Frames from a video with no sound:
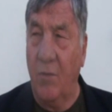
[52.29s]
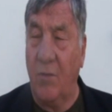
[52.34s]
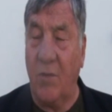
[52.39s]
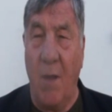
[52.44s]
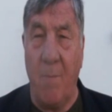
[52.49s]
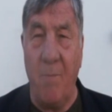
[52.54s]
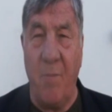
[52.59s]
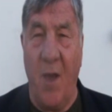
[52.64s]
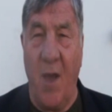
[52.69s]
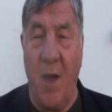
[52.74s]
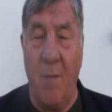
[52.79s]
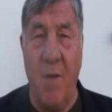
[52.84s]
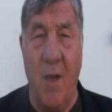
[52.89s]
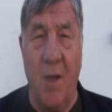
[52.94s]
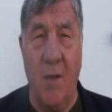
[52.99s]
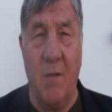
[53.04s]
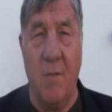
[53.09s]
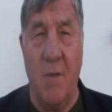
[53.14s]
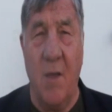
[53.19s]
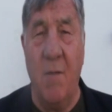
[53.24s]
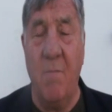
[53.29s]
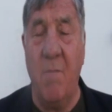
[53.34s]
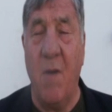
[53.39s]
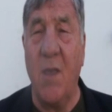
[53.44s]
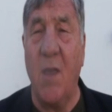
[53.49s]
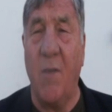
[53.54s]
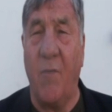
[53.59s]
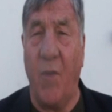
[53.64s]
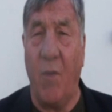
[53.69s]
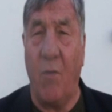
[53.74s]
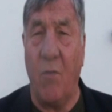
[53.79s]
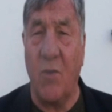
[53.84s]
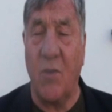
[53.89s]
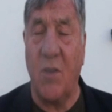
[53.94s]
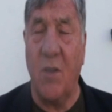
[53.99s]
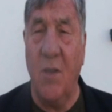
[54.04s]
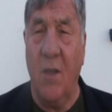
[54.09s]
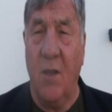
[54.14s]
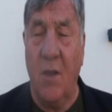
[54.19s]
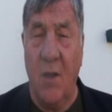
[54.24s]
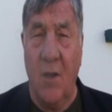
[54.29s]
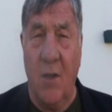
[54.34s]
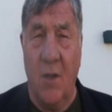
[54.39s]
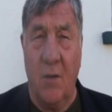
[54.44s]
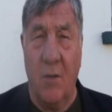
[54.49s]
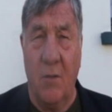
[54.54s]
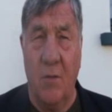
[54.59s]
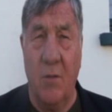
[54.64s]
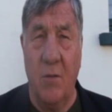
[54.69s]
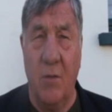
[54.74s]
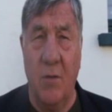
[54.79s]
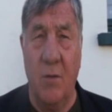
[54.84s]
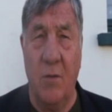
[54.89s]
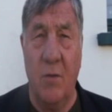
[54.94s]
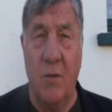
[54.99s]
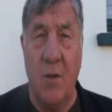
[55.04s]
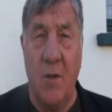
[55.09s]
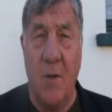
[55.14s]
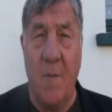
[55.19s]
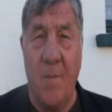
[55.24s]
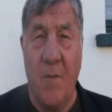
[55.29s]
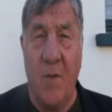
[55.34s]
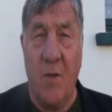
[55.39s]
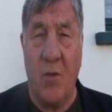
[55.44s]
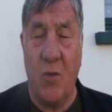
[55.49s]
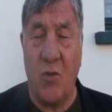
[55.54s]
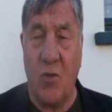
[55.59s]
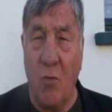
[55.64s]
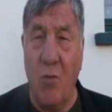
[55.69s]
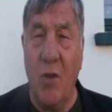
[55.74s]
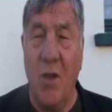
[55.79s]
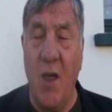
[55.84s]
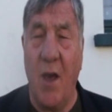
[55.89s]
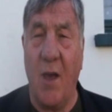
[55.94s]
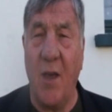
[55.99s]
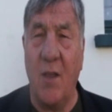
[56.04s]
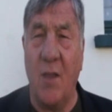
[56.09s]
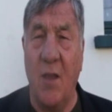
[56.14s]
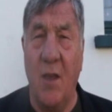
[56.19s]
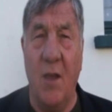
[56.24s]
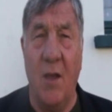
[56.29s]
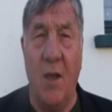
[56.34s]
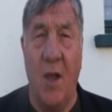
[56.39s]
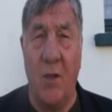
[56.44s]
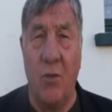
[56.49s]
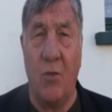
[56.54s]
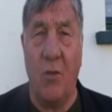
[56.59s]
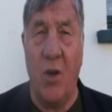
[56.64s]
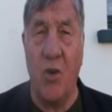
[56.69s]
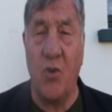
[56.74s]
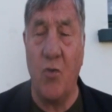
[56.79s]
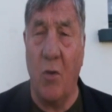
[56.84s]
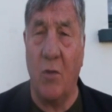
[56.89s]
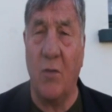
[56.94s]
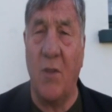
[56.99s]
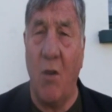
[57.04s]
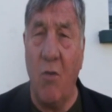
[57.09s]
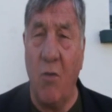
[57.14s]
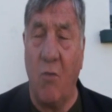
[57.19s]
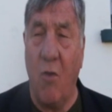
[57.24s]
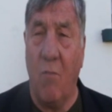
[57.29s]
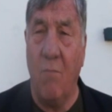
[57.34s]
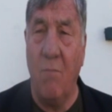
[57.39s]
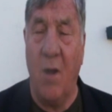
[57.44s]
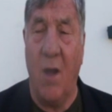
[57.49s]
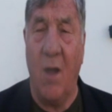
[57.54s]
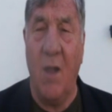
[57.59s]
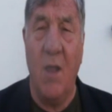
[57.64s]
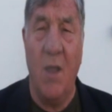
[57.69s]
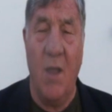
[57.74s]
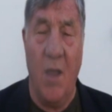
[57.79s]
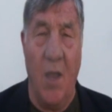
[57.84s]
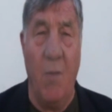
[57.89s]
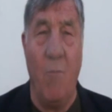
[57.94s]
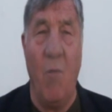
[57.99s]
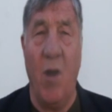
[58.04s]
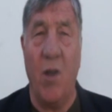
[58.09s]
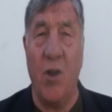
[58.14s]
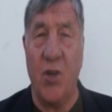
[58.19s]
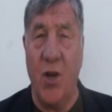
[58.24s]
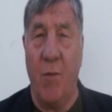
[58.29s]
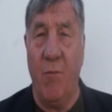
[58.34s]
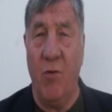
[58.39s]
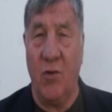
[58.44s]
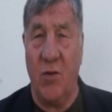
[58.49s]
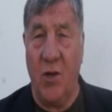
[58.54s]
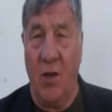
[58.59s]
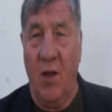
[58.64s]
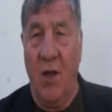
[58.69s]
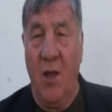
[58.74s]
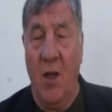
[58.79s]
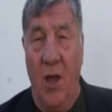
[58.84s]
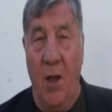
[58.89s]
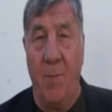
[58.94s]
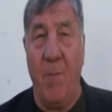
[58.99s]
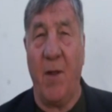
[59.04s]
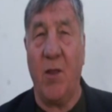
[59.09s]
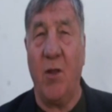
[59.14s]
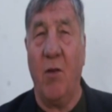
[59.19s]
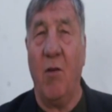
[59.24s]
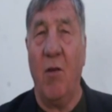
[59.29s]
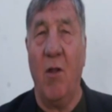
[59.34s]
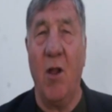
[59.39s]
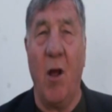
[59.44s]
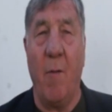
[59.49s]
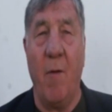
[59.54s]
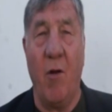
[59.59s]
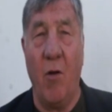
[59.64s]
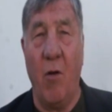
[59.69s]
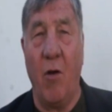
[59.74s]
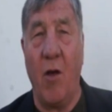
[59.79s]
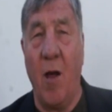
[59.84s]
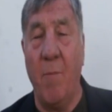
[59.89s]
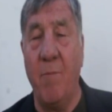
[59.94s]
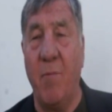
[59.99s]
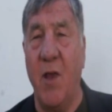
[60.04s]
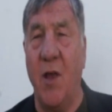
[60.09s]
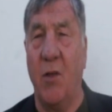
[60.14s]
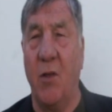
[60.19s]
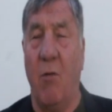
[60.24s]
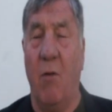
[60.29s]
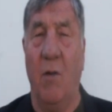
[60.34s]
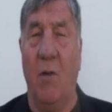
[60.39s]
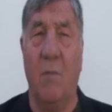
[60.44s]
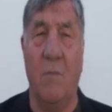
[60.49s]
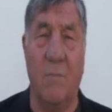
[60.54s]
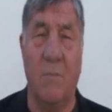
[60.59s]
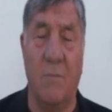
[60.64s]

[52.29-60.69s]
tempérament et magnifique aussi euh, solidarité entre les joueurs dans le combat. Et moi, j'aime ça. Et particulièrement le grand pilier droit.